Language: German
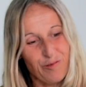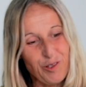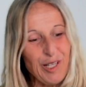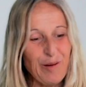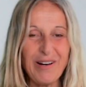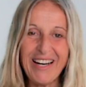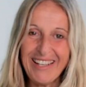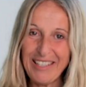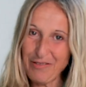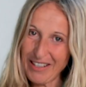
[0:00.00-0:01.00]

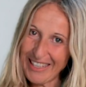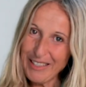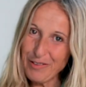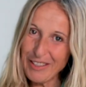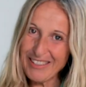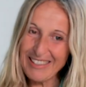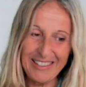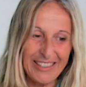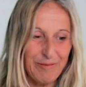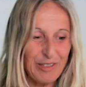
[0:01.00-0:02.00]
wunderbarer Lieferant für diese
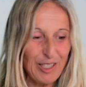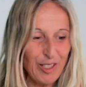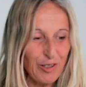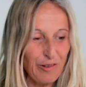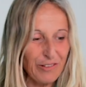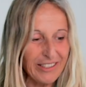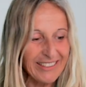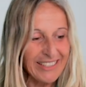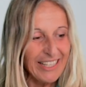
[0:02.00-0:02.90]
Gewitterstoffe.